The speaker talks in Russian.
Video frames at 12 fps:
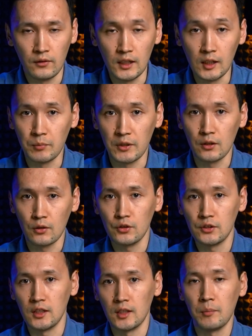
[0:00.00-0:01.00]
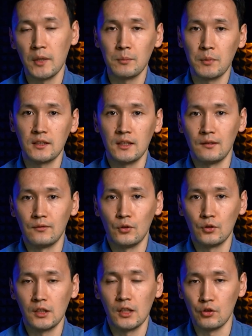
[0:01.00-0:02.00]
и при росте 5% в
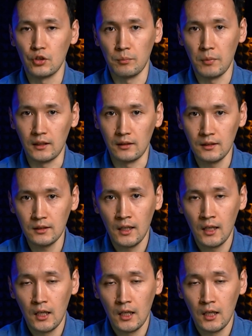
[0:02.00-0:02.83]
год в следующие 5 лет